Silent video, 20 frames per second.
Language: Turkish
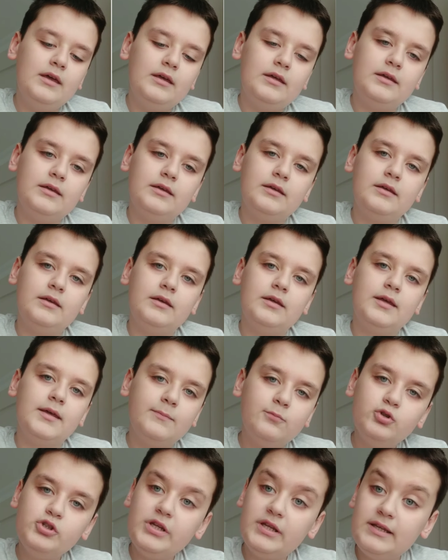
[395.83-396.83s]

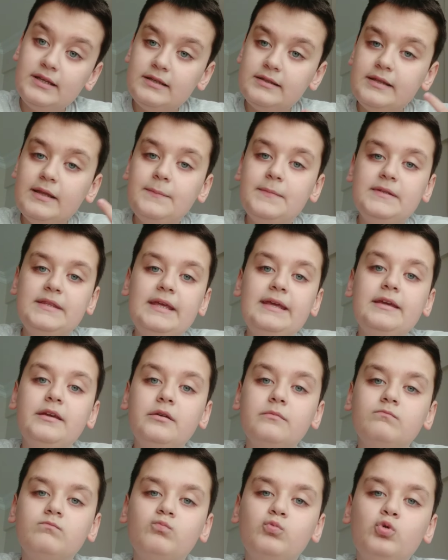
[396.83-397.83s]
Ee, bu şekilde bir
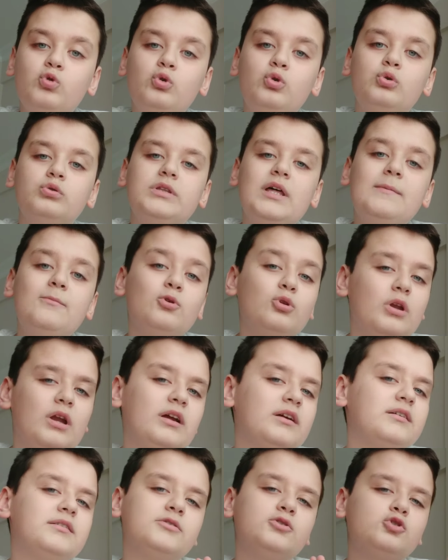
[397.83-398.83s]
de bu tam
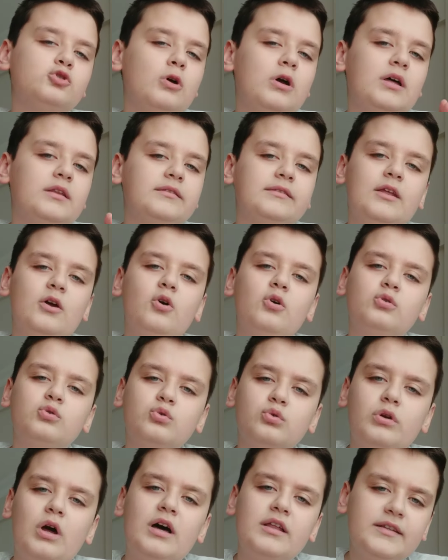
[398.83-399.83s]
olarak şu an ne
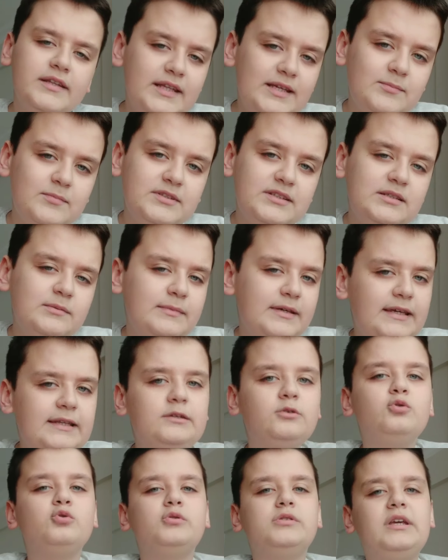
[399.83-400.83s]
olduğunu anlayamadığım il
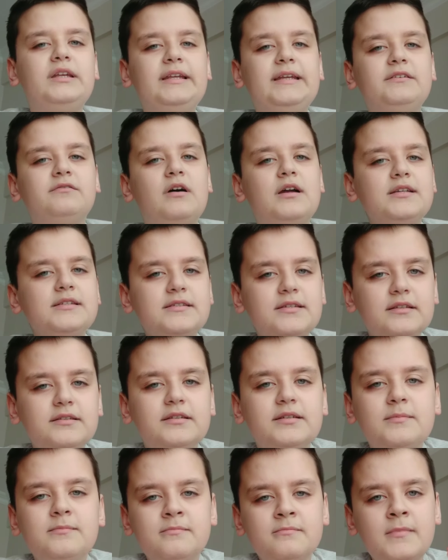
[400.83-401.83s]
yüzdeliği var.
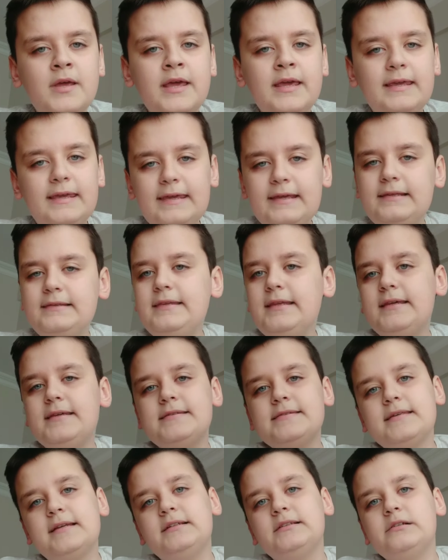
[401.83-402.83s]
Sanırım ildeki
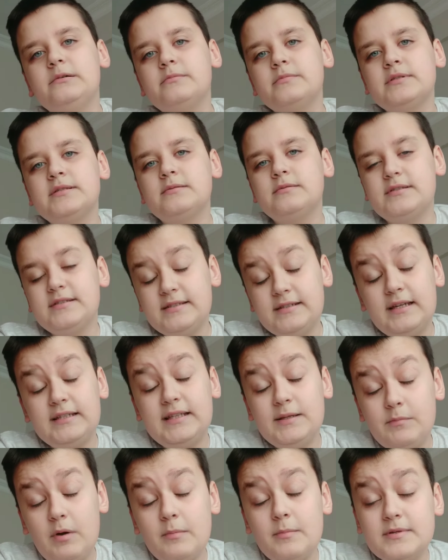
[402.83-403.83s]
sıralamamız,
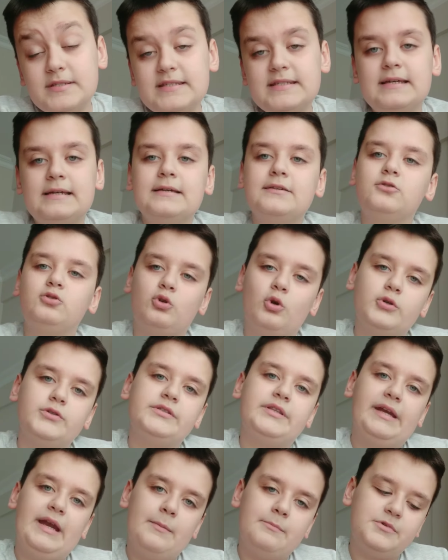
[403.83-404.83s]
sıralamamızı
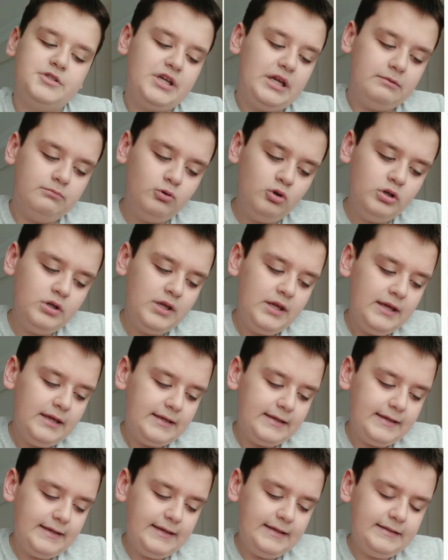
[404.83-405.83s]
gösteren bir şey bu.
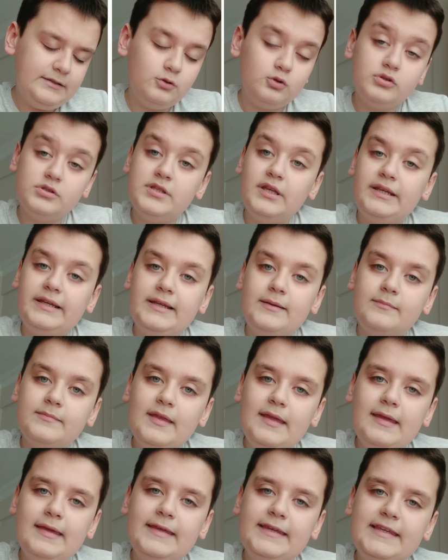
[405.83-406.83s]
İl
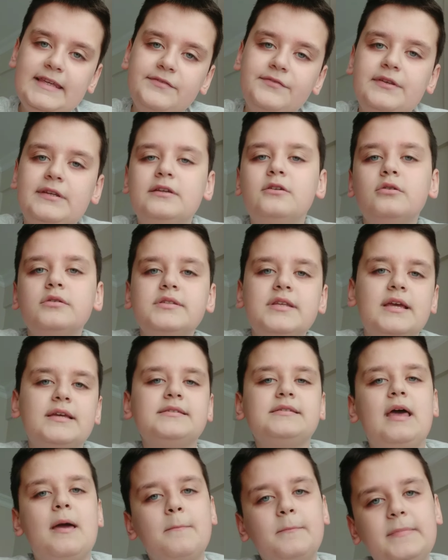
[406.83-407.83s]
yüzdeliğimde
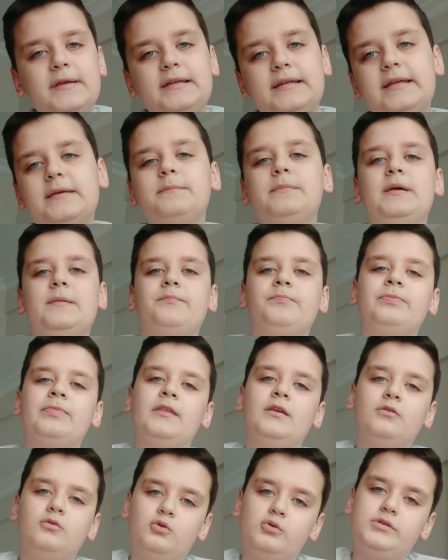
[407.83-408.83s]
2,81'lik bir
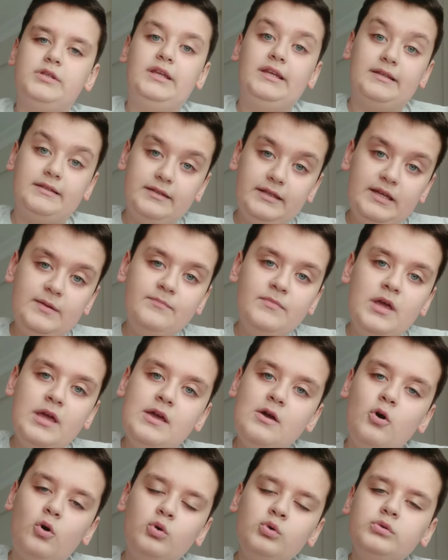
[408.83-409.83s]
yüzdelik dilim.
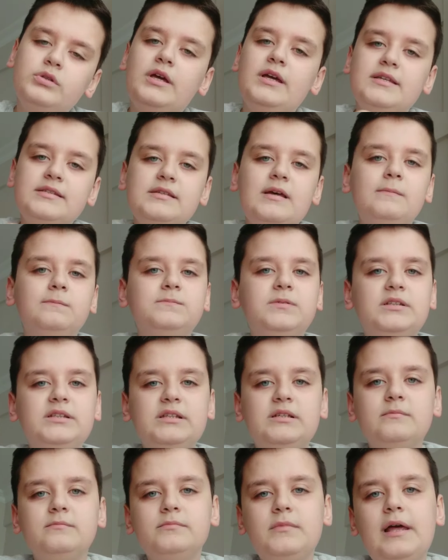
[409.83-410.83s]
Onu da
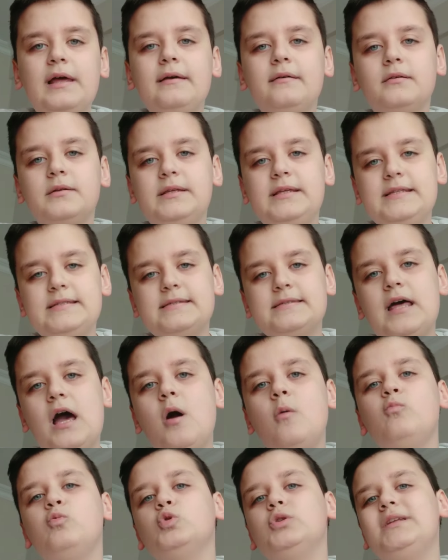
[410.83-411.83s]
hesapladığımda
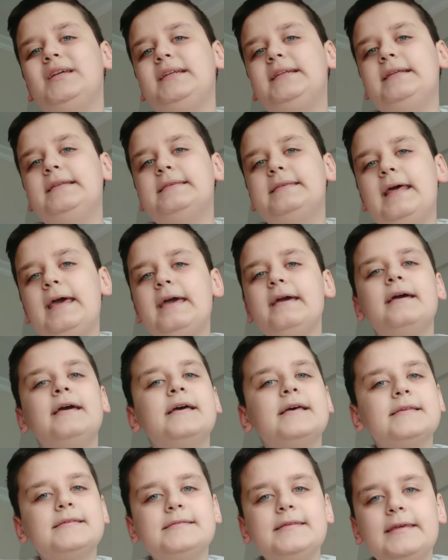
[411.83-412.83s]
İstanbul ilinde
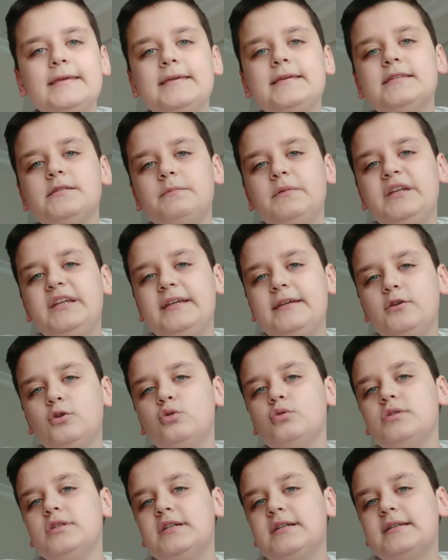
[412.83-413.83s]

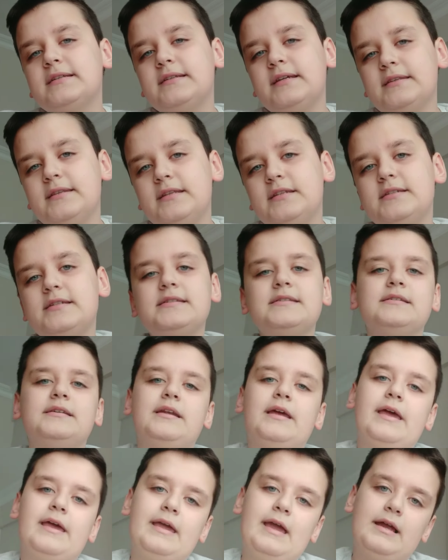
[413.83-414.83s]
8247.
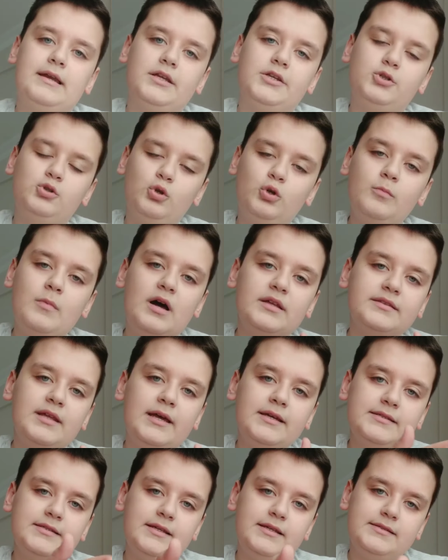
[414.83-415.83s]
sıraya yerleşiyorum.
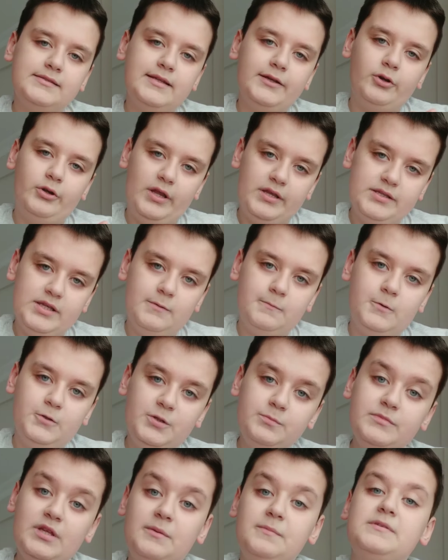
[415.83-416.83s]
Aday sayısına göre
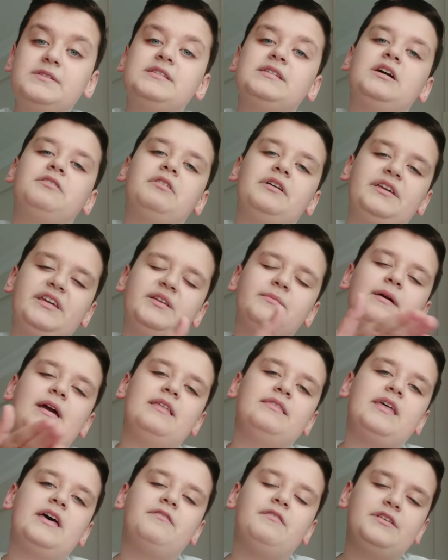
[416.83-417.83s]
hesapladım. Tabi sınava
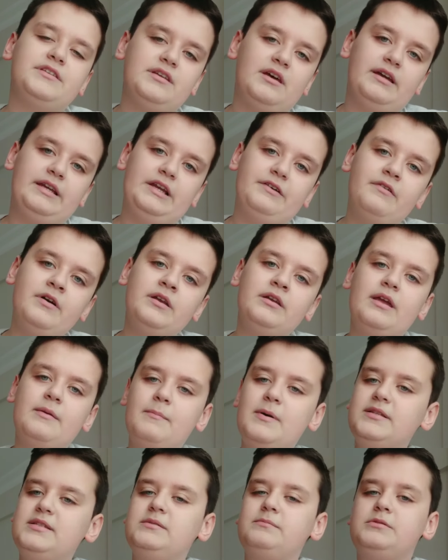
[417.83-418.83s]
girmeyenler vesaire var.
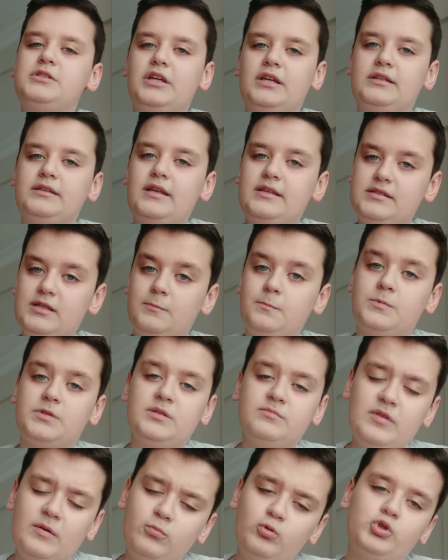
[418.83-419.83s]
Basit bir şekilde
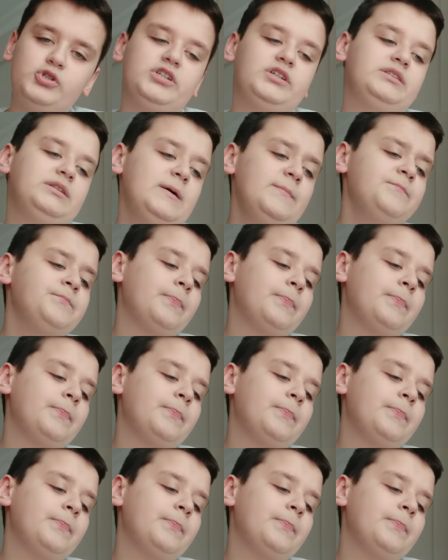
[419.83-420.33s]
hesapladığımda bu çıktı.